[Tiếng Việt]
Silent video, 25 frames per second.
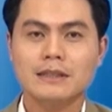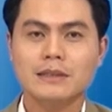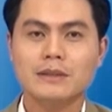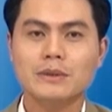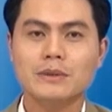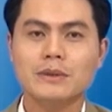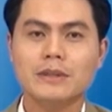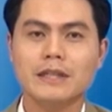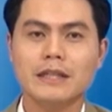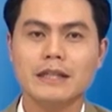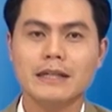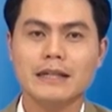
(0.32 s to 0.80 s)

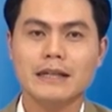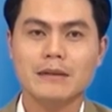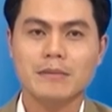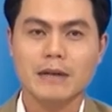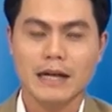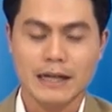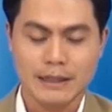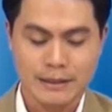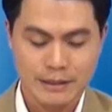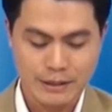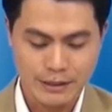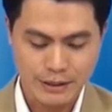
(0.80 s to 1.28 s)
Thưa quý vị và các
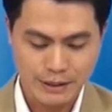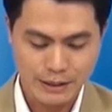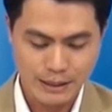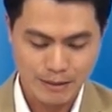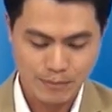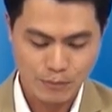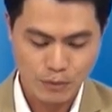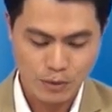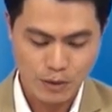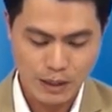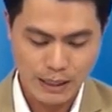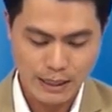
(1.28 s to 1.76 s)
bạn, những
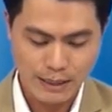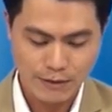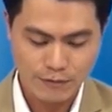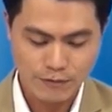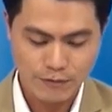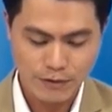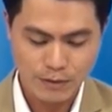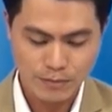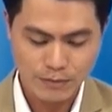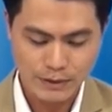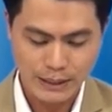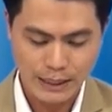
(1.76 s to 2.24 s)
năm qua,
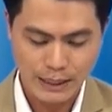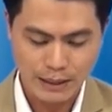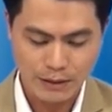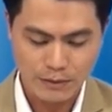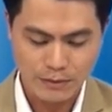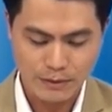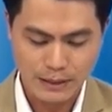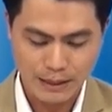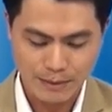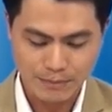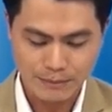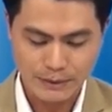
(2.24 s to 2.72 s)
phong
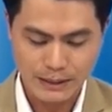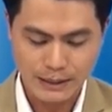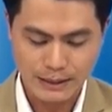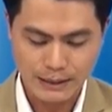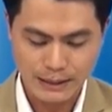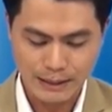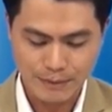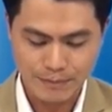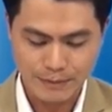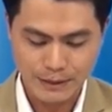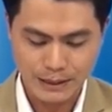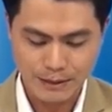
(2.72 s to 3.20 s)
trào lập
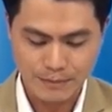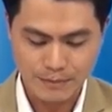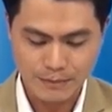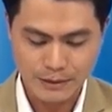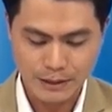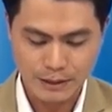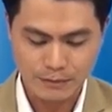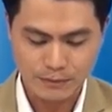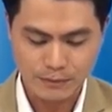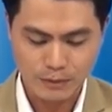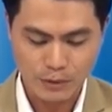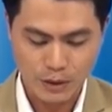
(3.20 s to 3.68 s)
thân lập nghiệp
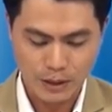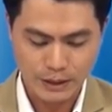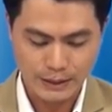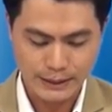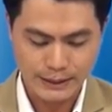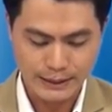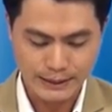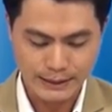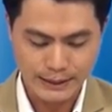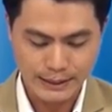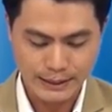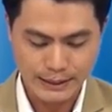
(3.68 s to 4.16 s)
trong đoàn
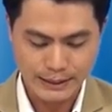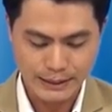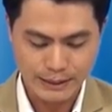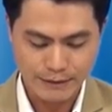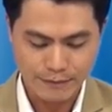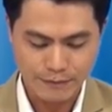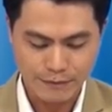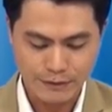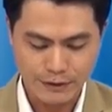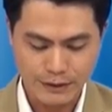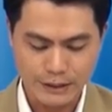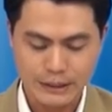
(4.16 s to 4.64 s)
viên thanh
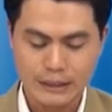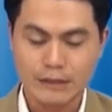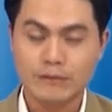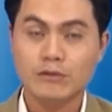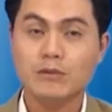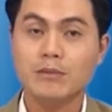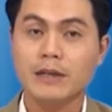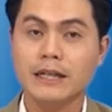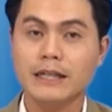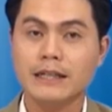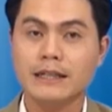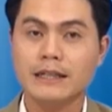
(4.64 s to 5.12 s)
niên phường Châu
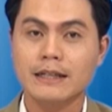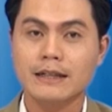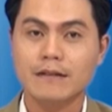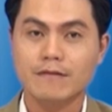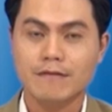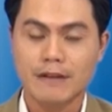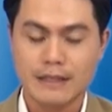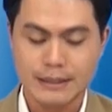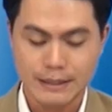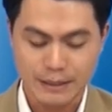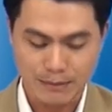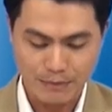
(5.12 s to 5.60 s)
Phú B
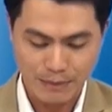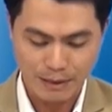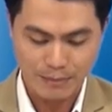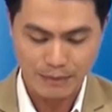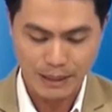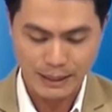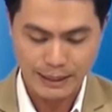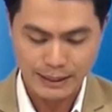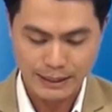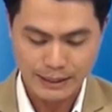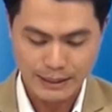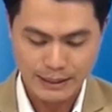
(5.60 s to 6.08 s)
phát triển mạnh
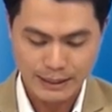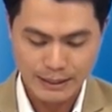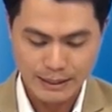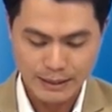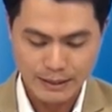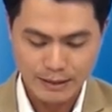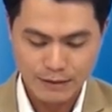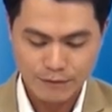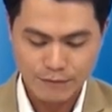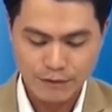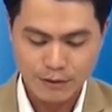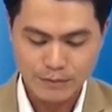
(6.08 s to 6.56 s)
mẽ.
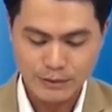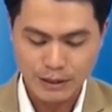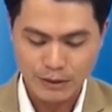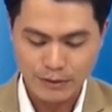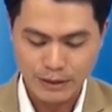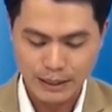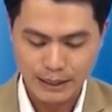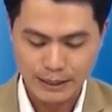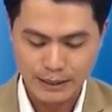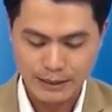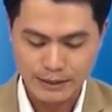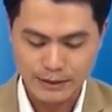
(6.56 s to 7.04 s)
Phong
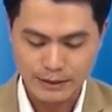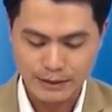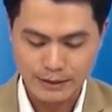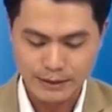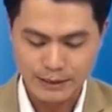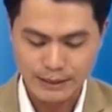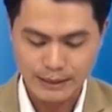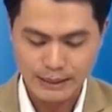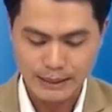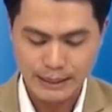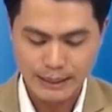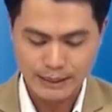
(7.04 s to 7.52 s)
trào này được
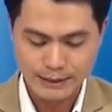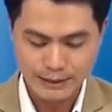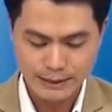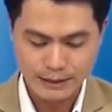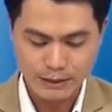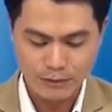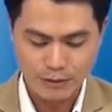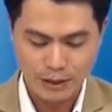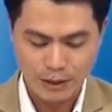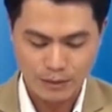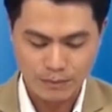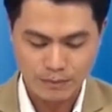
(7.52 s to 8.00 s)
triển khai
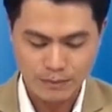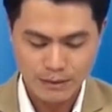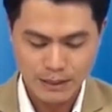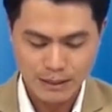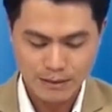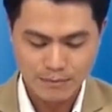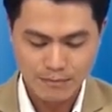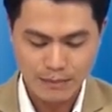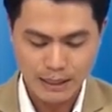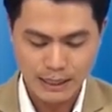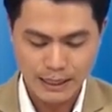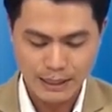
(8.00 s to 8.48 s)
sâu rộng,
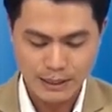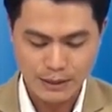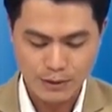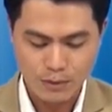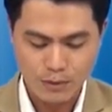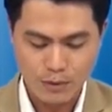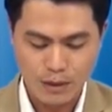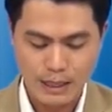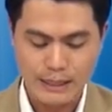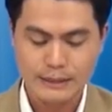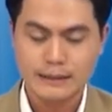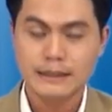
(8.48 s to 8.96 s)
mang lại
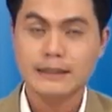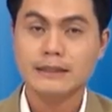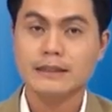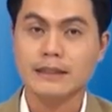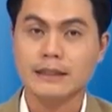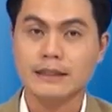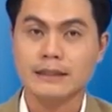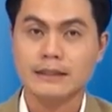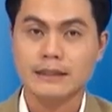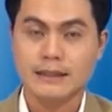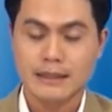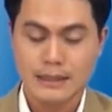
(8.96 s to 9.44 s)
hiệu quả thiết
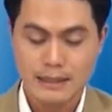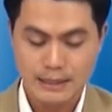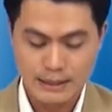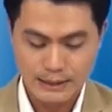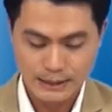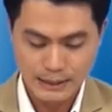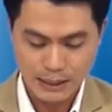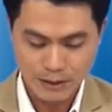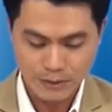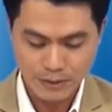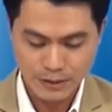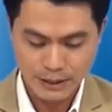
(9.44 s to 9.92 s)
thực,
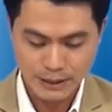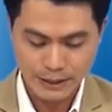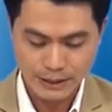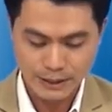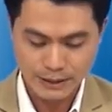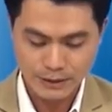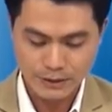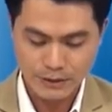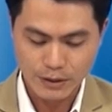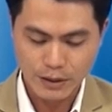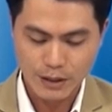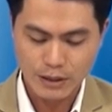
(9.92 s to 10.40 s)
tạo điều
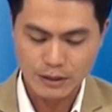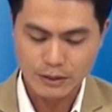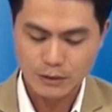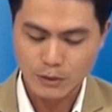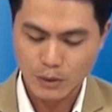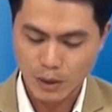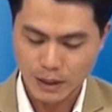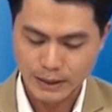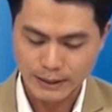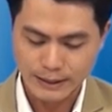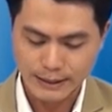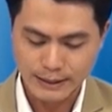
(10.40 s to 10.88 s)
kiện
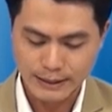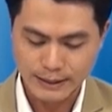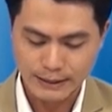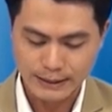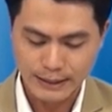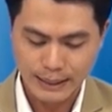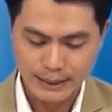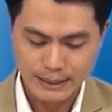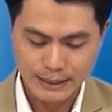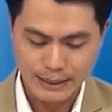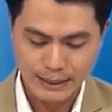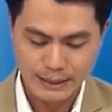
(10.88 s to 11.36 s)
cho đoàn
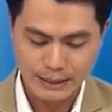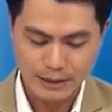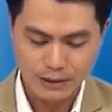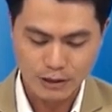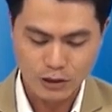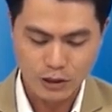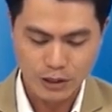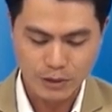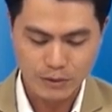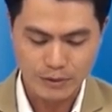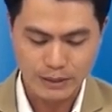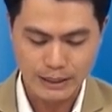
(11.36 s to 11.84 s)
viên thanh niên
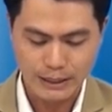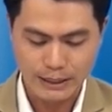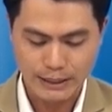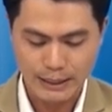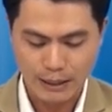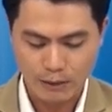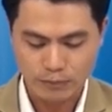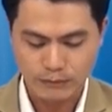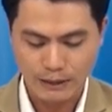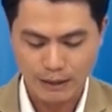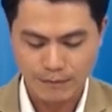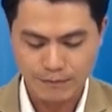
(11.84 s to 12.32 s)
có điều kiện
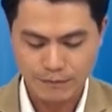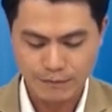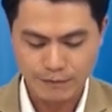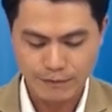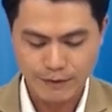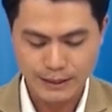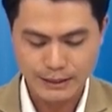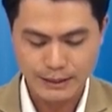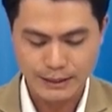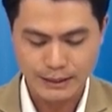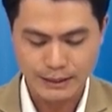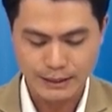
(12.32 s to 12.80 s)
học tập,
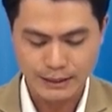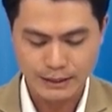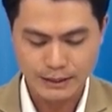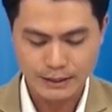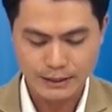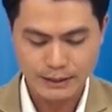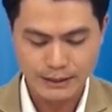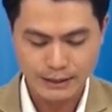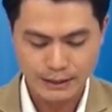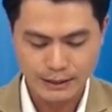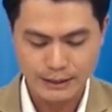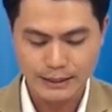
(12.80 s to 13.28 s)
phát
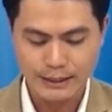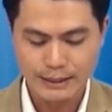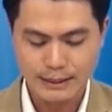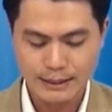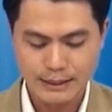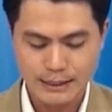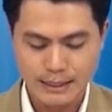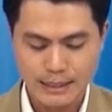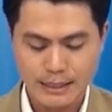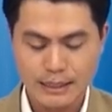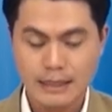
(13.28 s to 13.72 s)
triển kinh tế.